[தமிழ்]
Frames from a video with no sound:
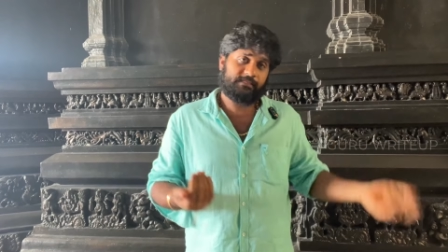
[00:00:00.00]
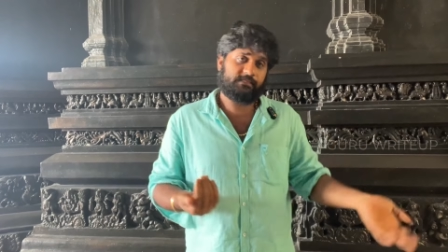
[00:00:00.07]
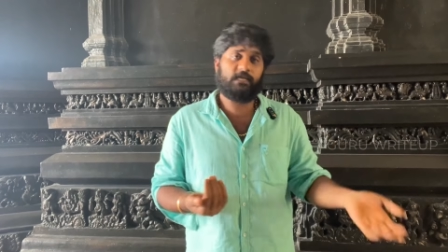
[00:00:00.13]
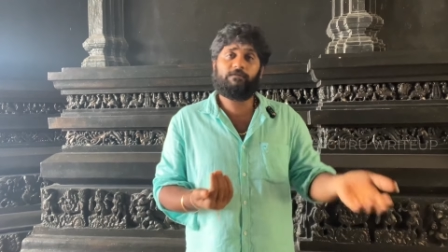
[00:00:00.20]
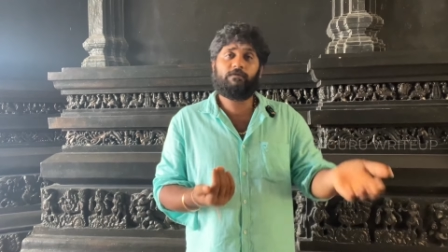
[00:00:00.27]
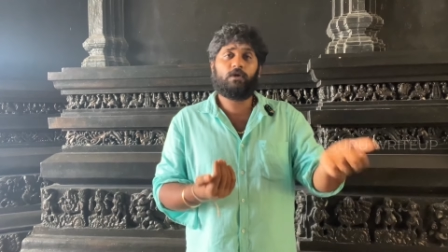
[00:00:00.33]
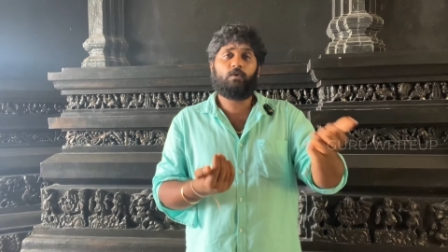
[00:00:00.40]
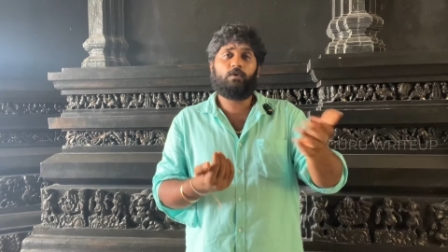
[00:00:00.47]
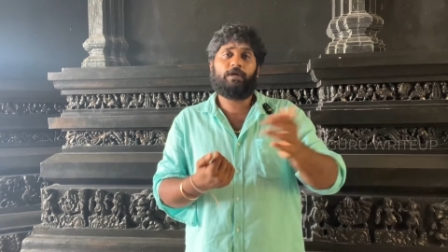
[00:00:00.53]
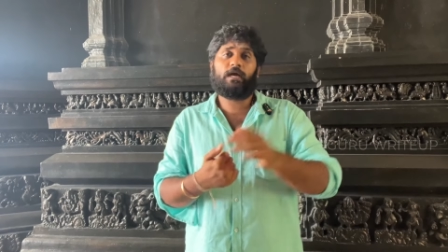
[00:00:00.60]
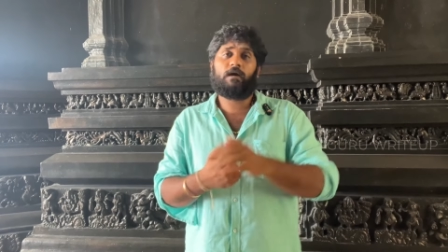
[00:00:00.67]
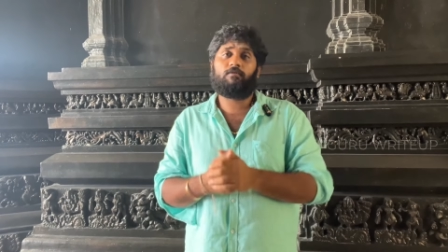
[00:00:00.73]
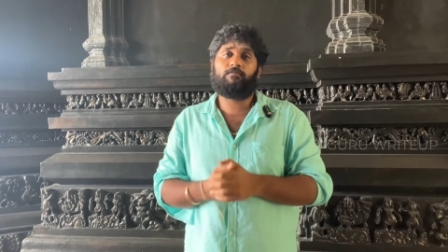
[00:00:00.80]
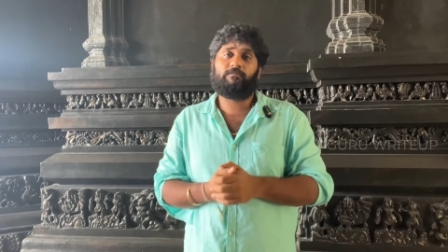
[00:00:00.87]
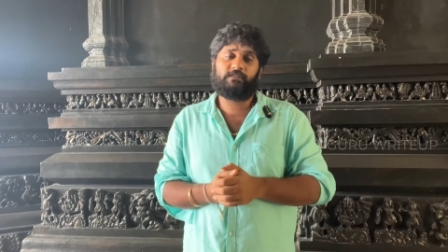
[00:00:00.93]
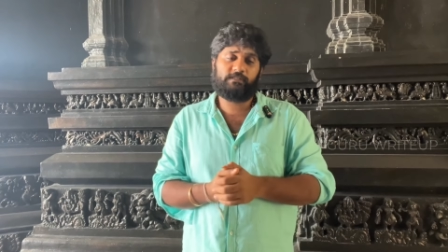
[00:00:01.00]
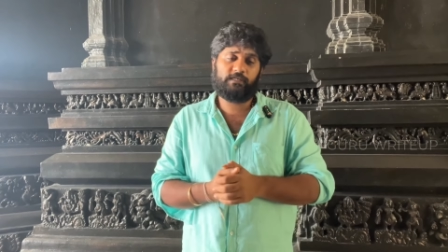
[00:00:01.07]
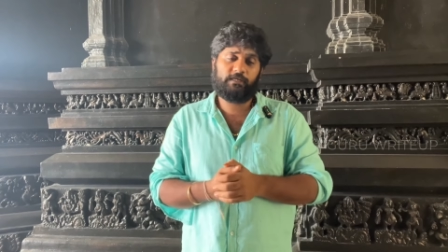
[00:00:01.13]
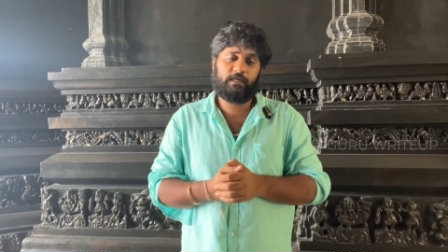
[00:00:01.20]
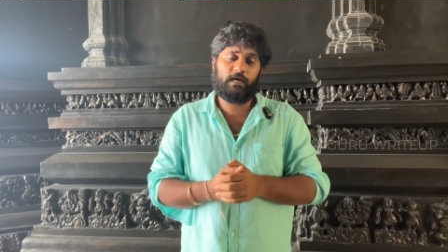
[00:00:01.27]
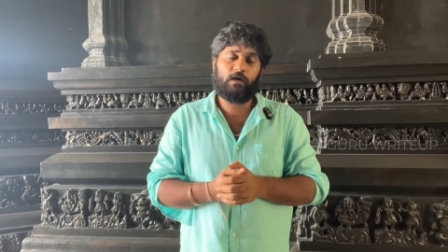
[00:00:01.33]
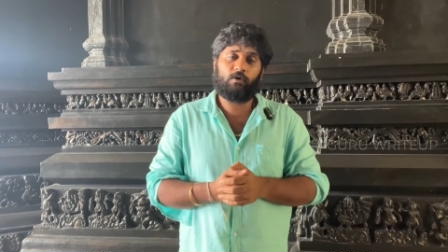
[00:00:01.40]
சேவல் கொடியாகவும்
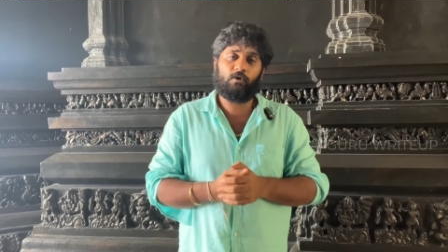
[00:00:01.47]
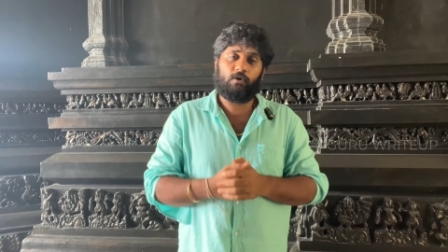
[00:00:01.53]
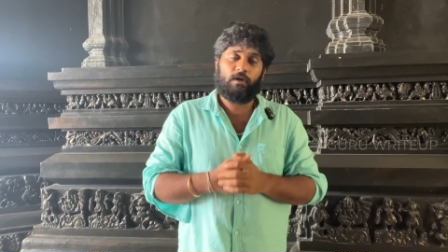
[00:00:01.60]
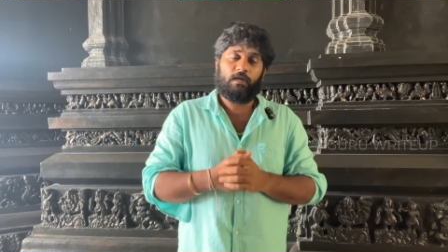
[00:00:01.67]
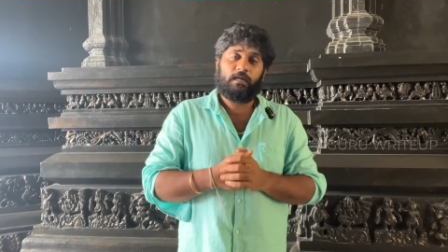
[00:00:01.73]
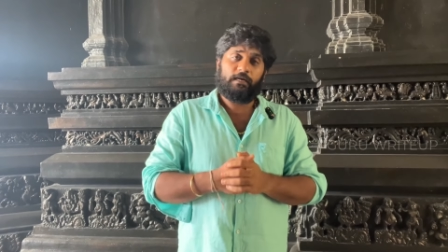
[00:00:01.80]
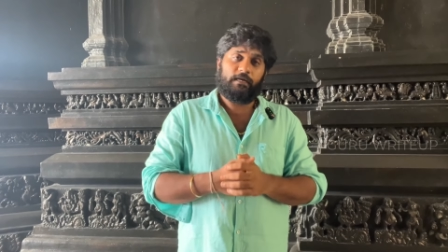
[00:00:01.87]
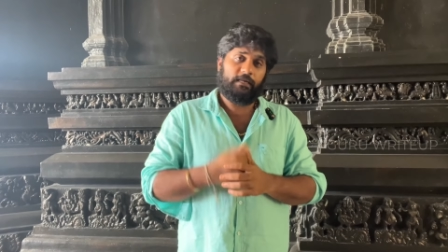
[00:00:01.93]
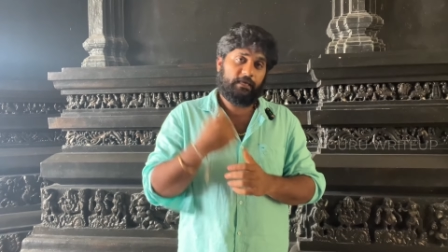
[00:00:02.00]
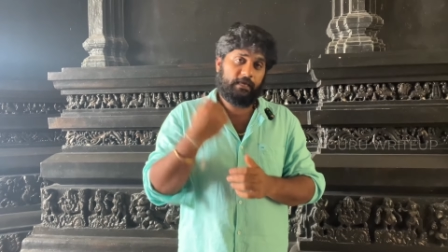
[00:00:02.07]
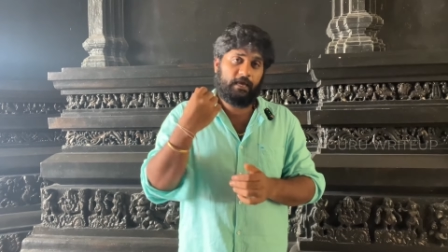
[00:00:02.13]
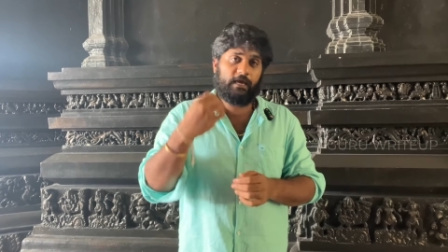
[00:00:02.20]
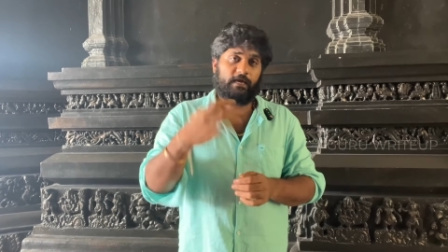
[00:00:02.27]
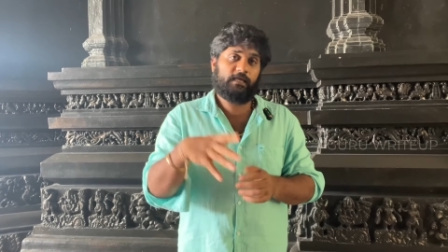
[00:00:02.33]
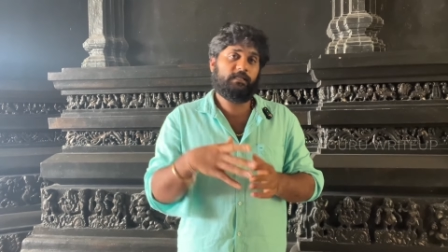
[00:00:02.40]
வச்சுக்கிட்டாரோ நீயே